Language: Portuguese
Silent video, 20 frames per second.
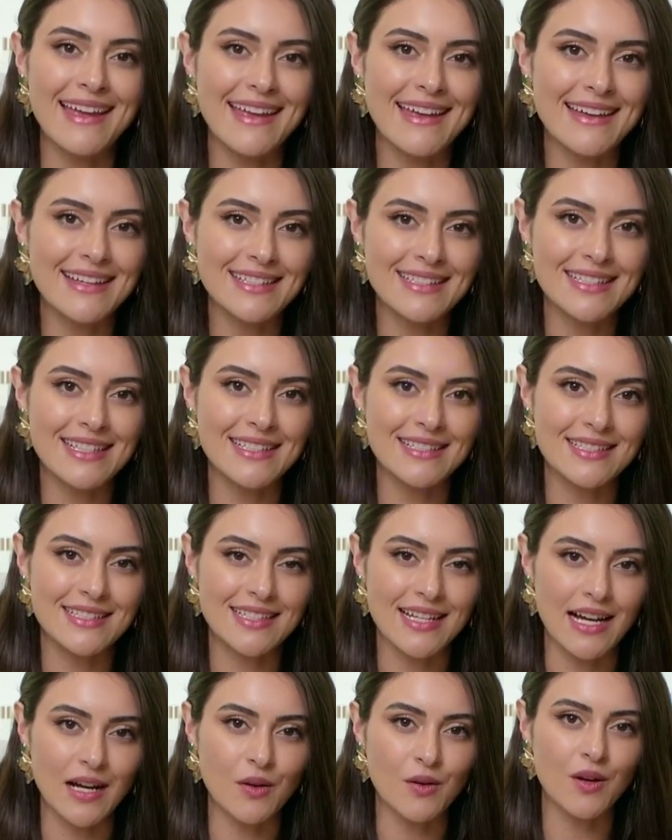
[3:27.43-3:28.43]

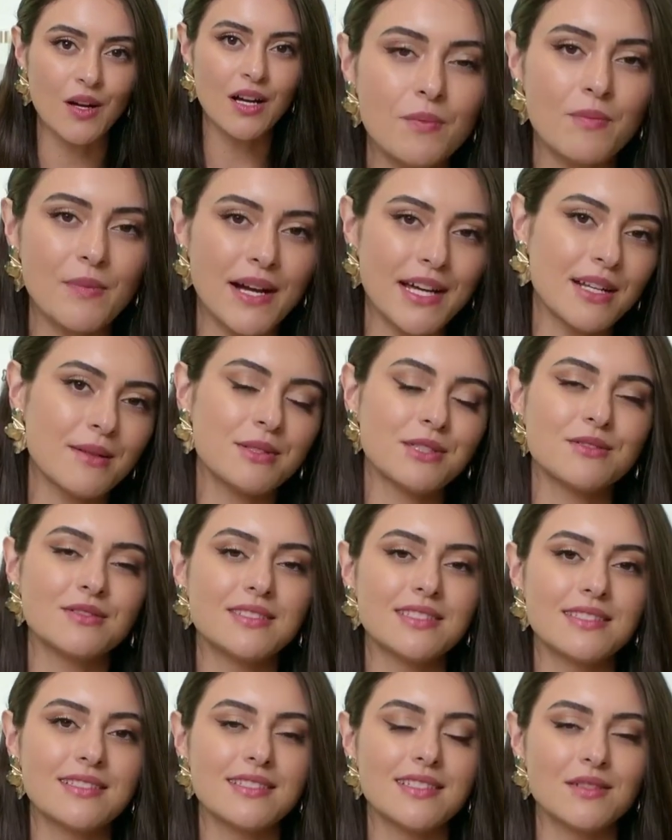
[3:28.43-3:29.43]
essencial para a
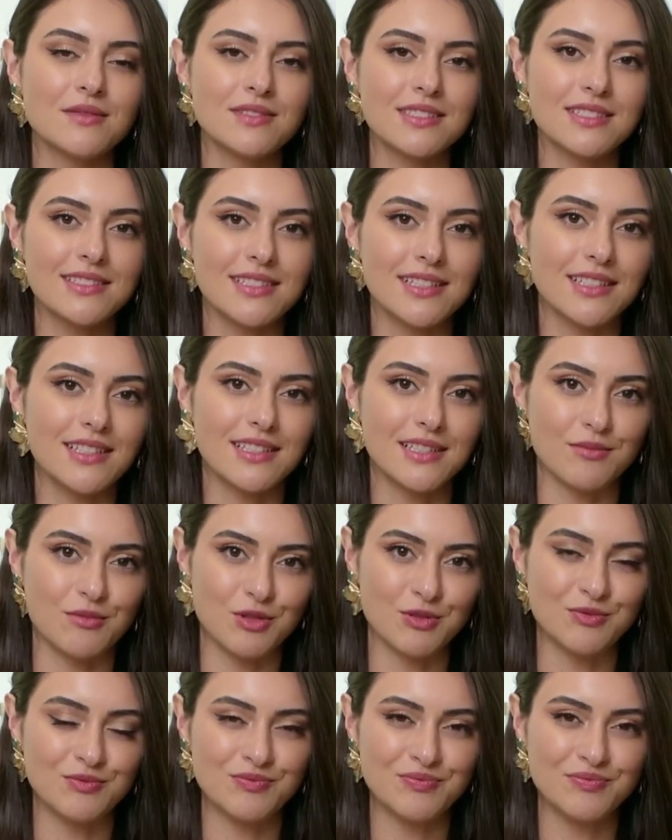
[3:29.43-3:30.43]
manutenção desse equilíbrio.